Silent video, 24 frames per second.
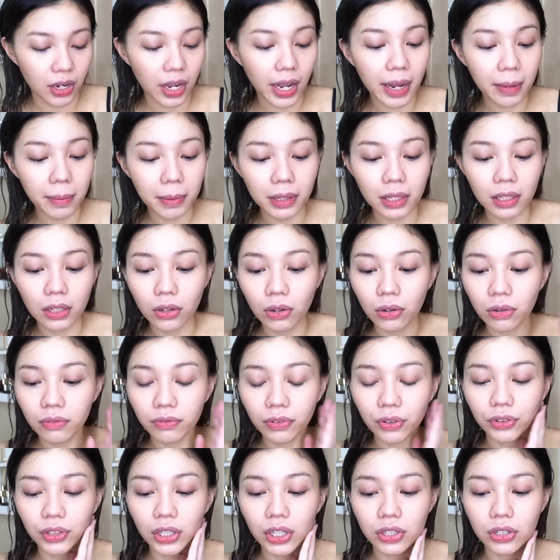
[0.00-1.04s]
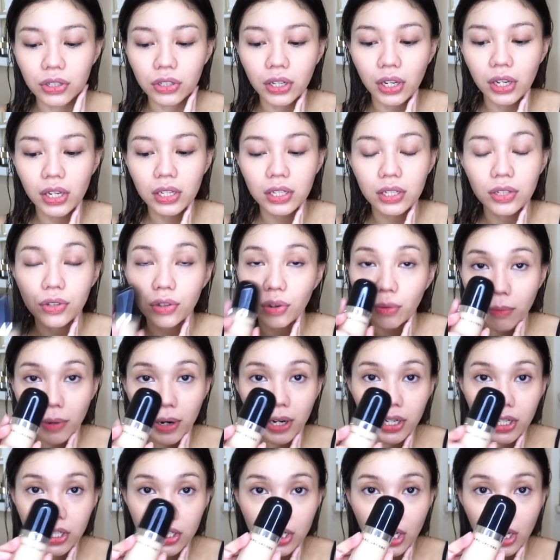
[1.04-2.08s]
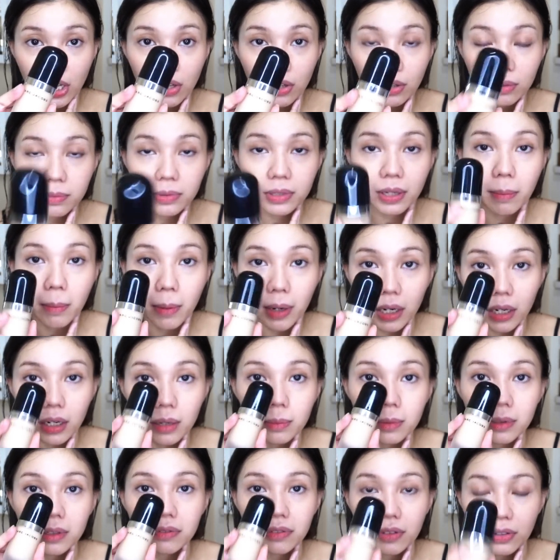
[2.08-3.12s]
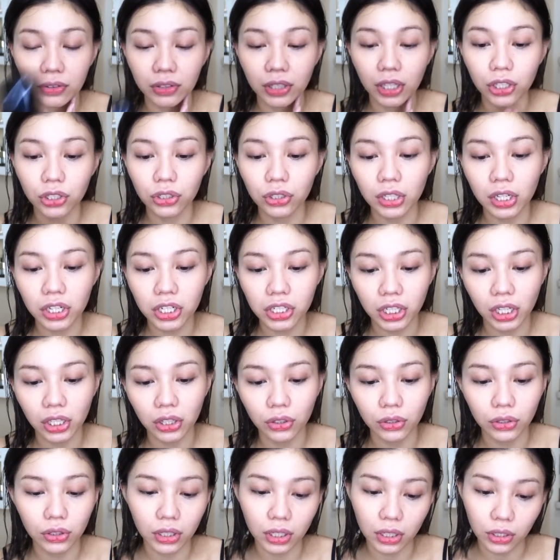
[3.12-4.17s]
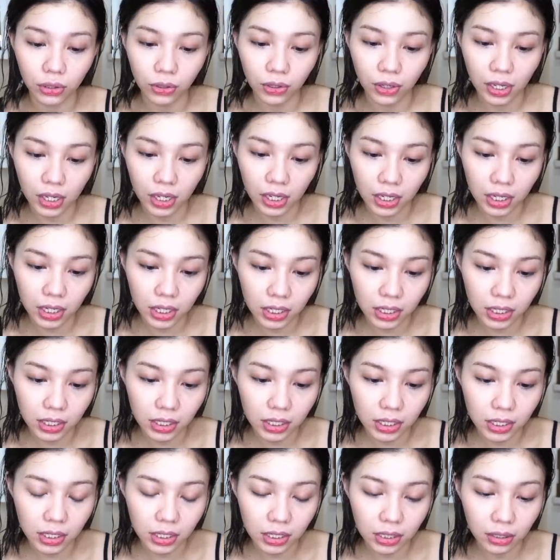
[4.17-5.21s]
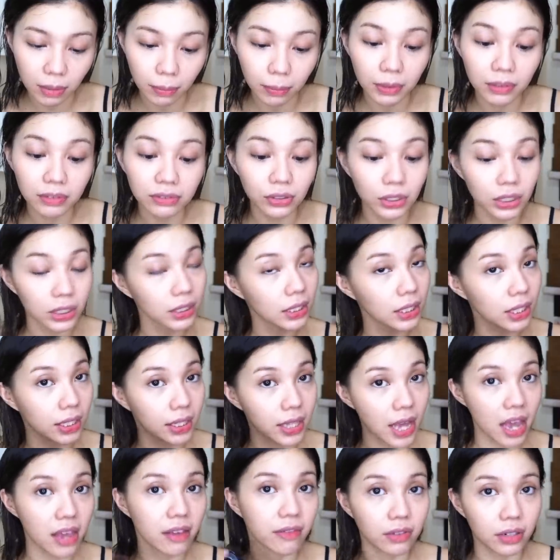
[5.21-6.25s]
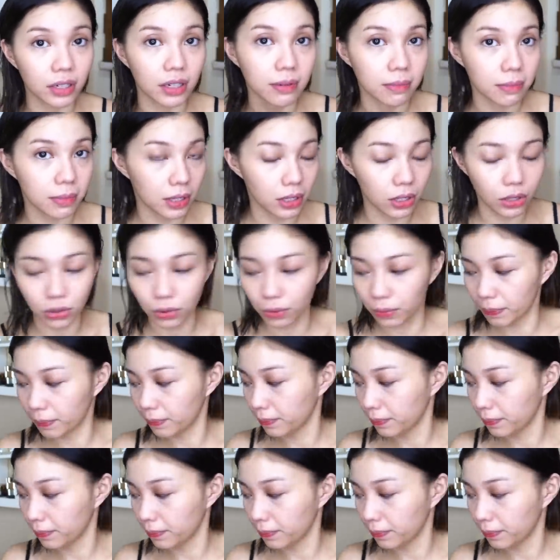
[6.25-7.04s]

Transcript: And gagamitin ko yung foundation ngayon is yung Marc Jacobs Remarkable Foundation. Ang shade ko dito is number 14, Ivory Medium.